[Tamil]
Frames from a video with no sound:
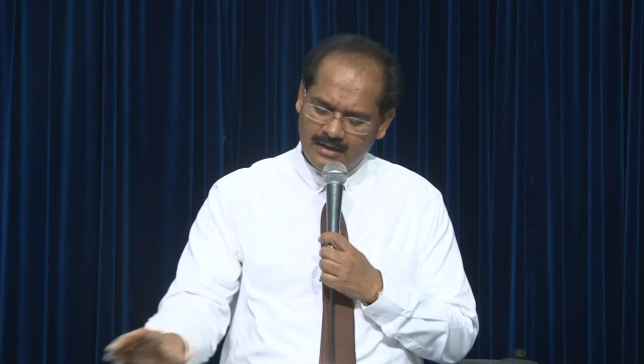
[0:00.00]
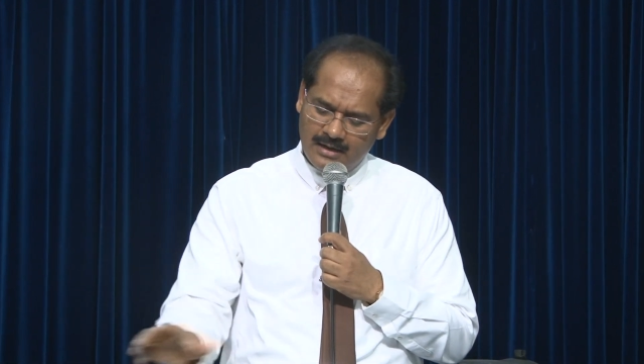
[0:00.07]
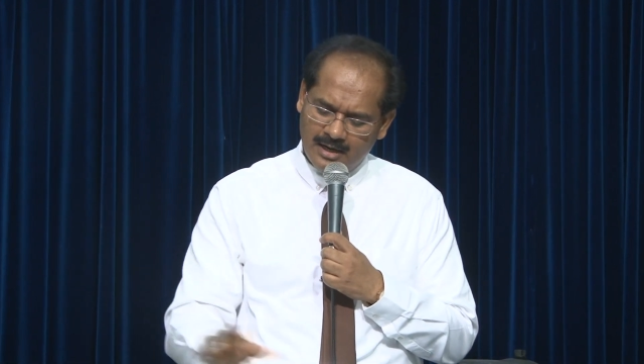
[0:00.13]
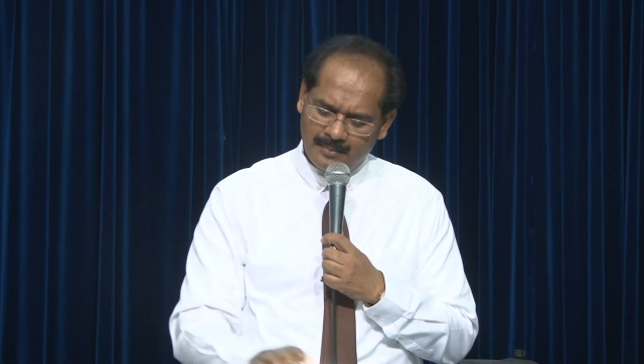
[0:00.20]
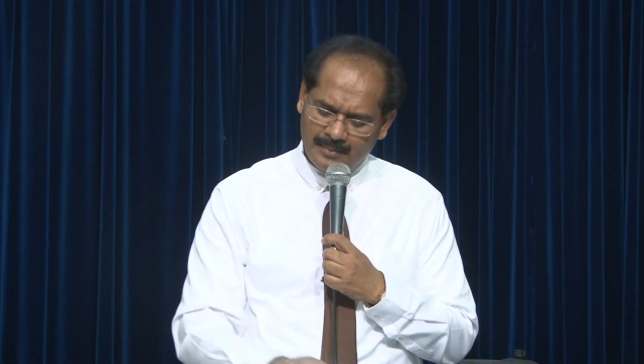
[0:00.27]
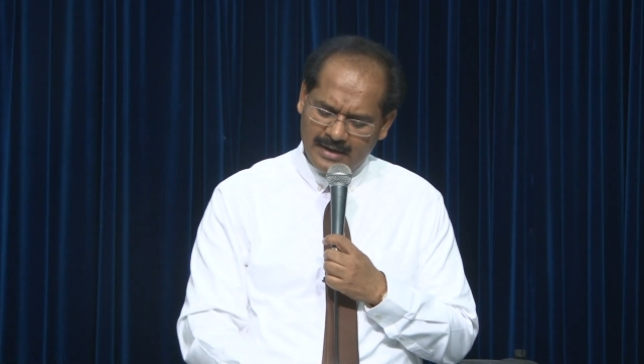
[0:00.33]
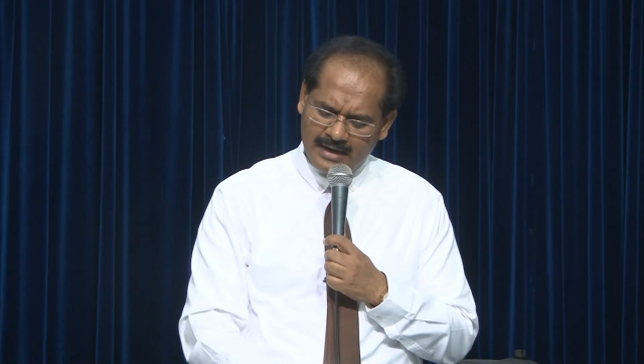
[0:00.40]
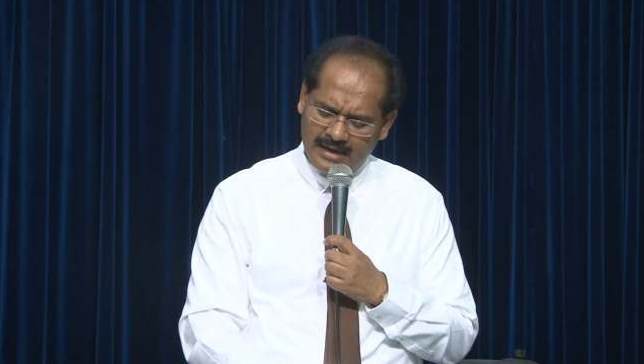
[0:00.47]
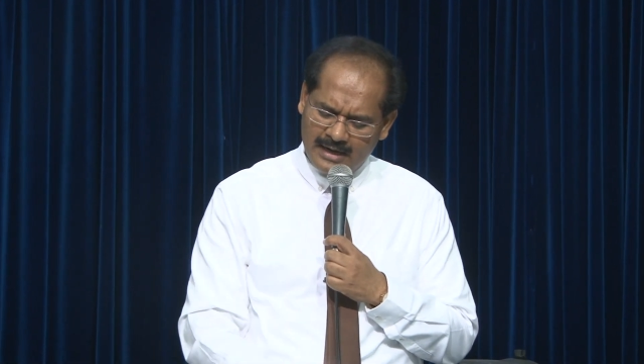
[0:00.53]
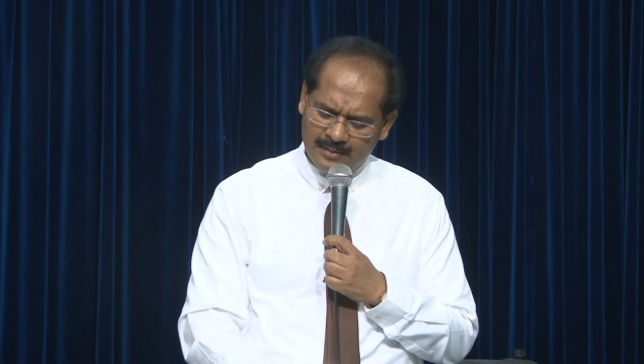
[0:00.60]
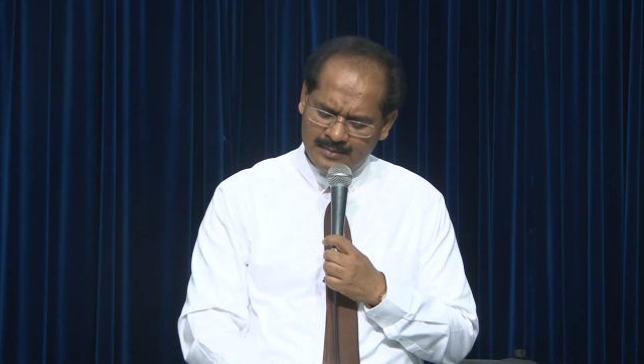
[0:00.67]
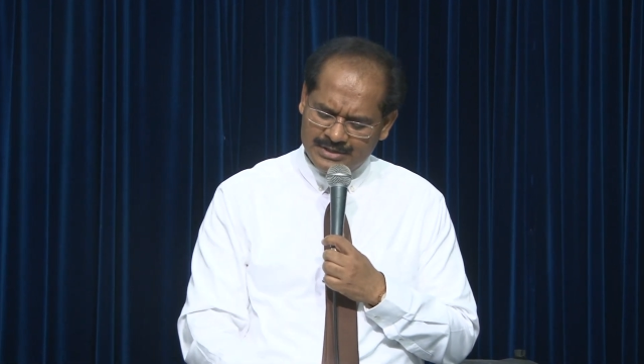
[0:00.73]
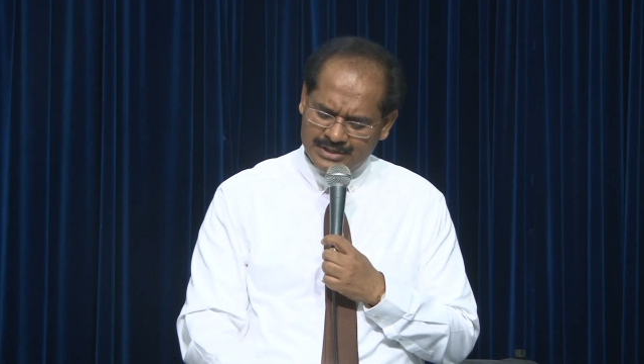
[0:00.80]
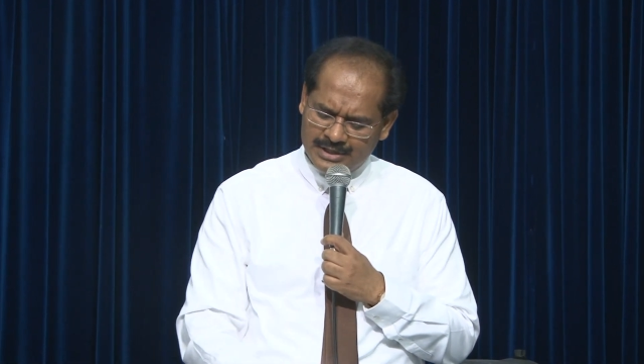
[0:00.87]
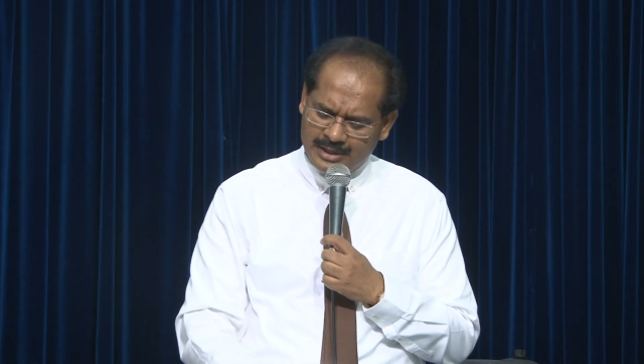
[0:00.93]
நம்ம மேலே
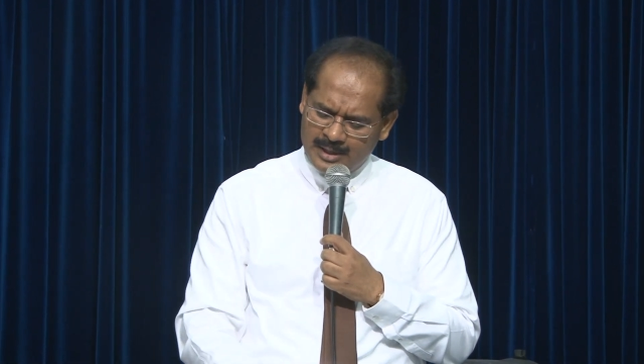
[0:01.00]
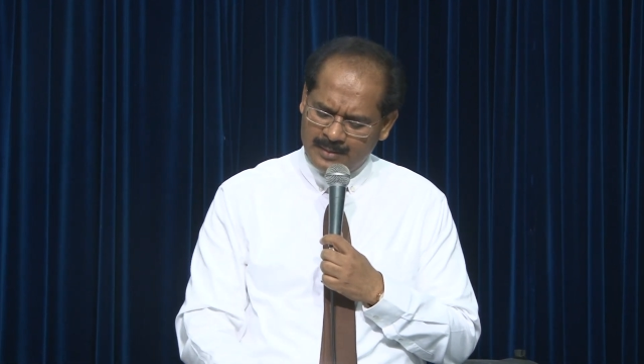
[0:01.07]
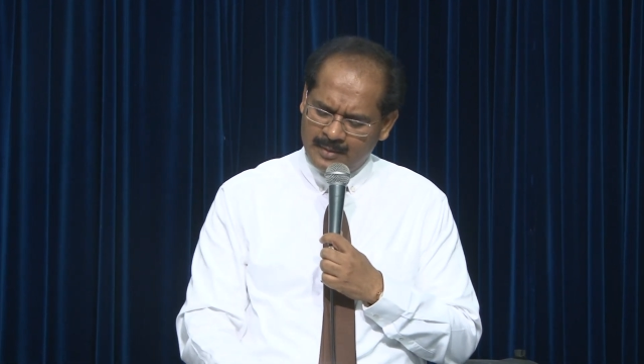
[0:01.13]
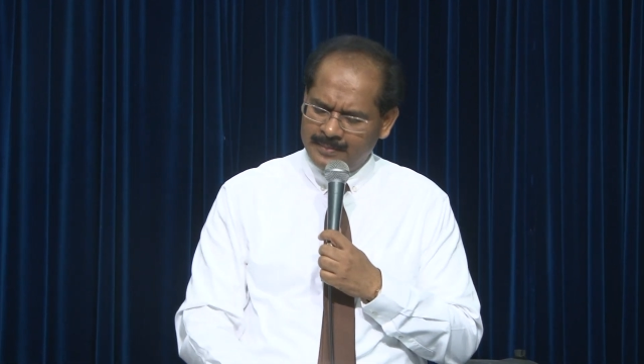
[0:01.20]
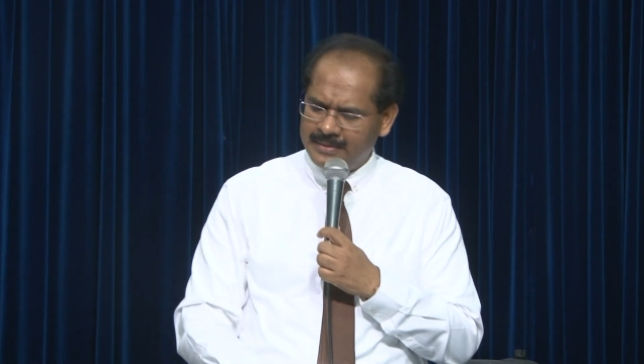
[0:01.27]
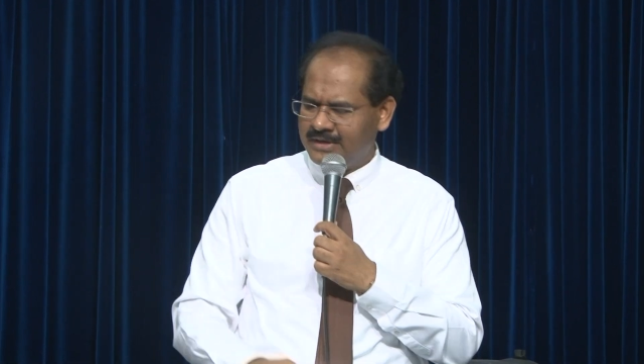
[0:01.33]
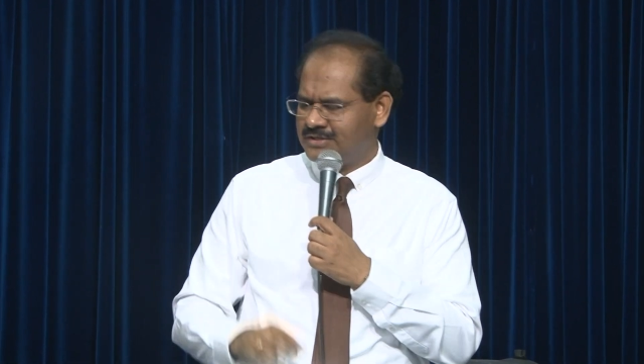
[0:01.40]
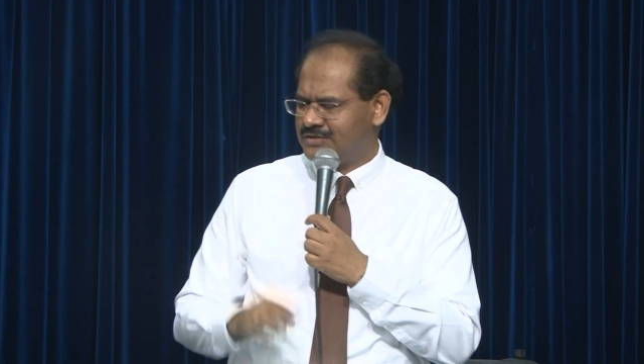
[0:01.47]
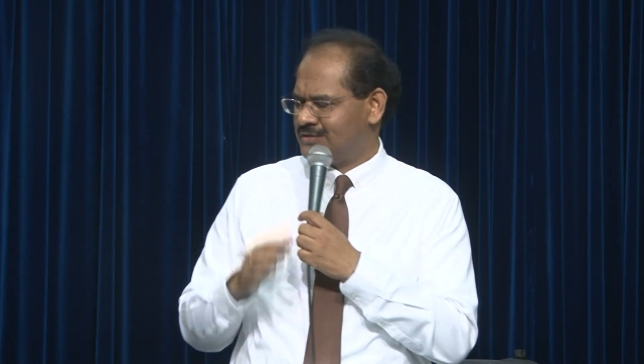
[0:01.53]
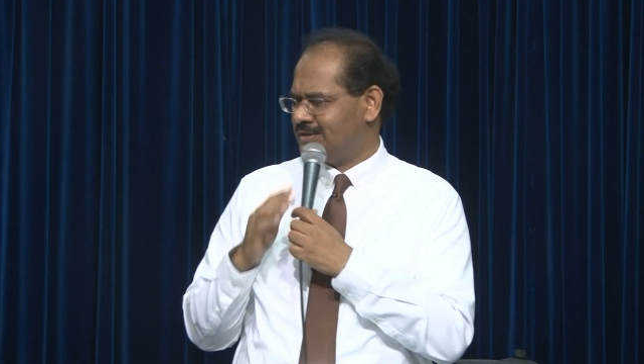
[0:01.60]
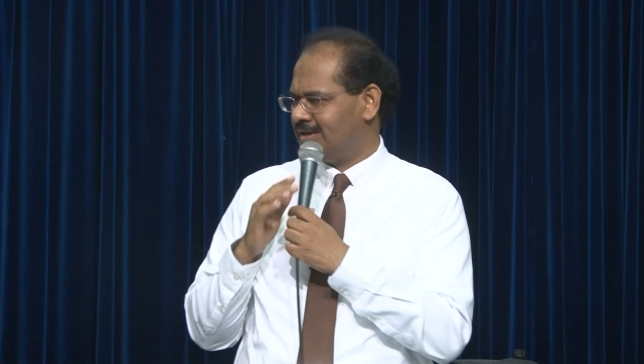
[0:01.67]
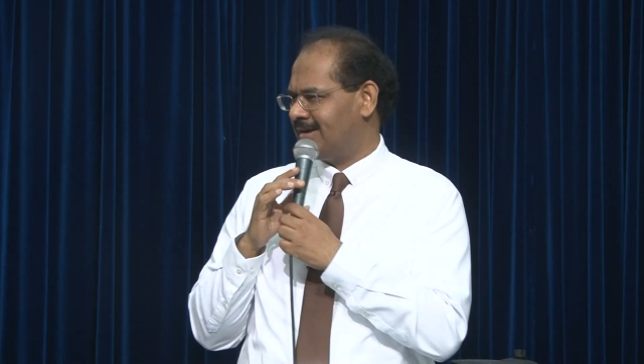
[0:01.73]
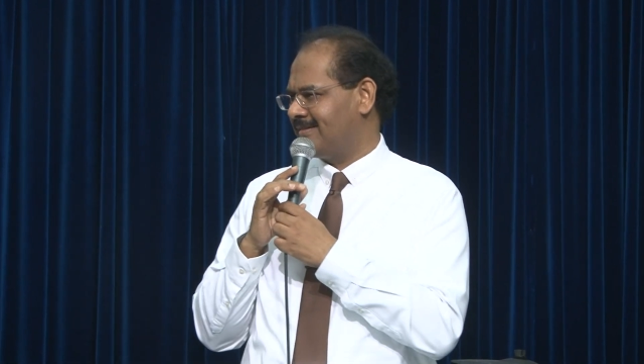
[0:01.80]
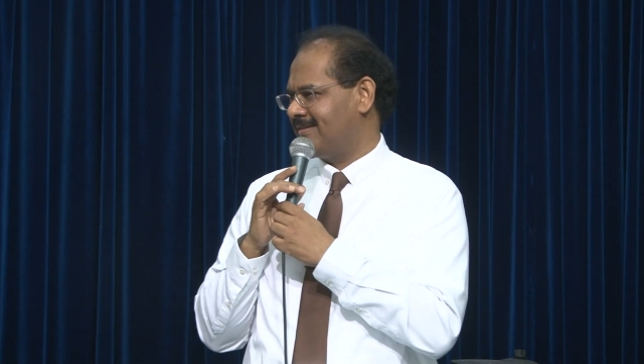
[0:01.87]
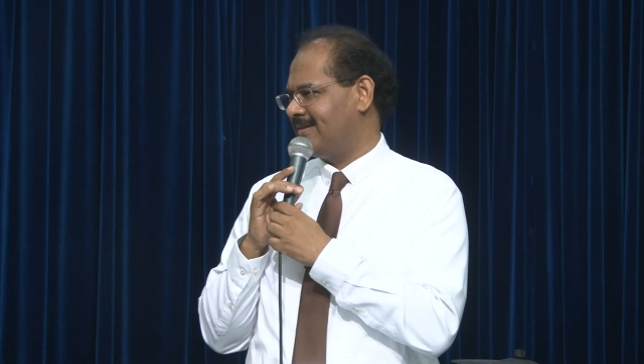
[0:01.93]
வச்ச கிருபை
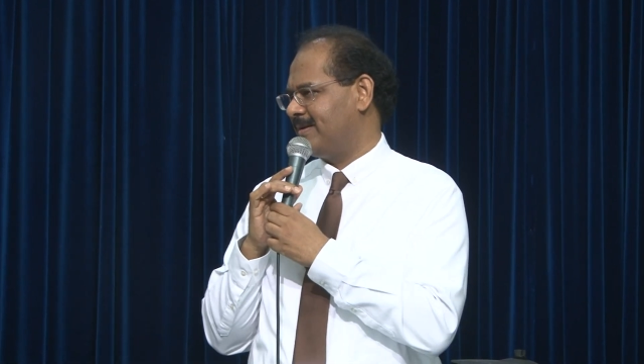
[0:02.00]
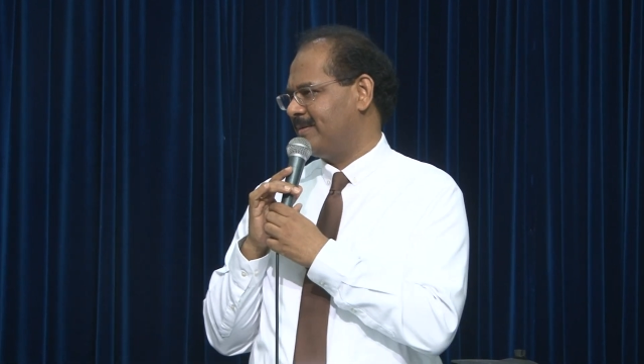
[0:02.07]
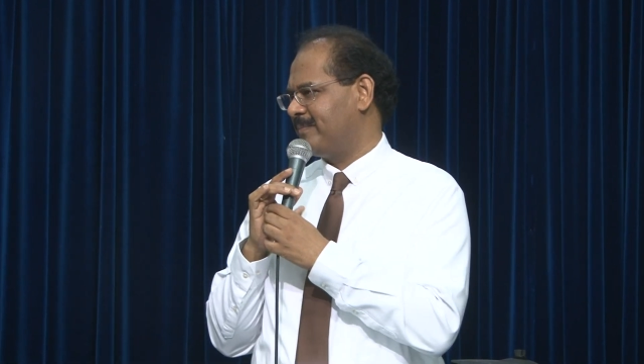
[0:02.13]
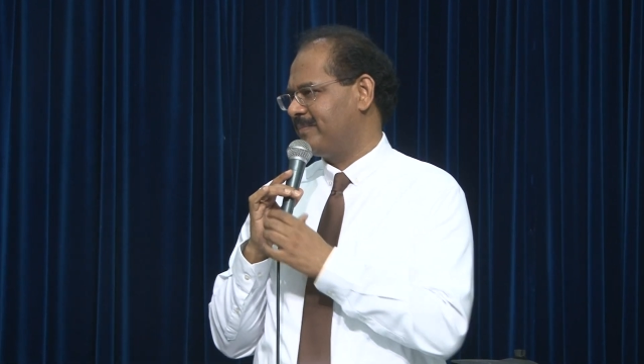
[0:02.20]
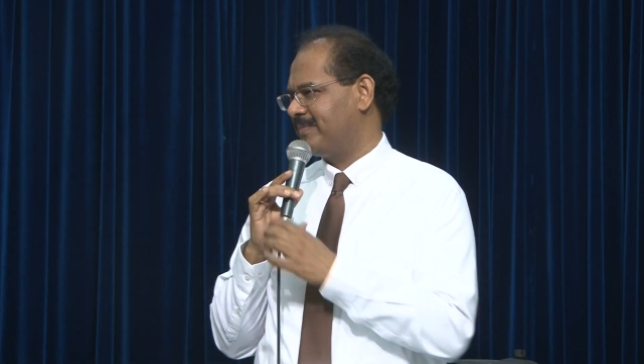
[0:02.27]
பெருசுனால தான்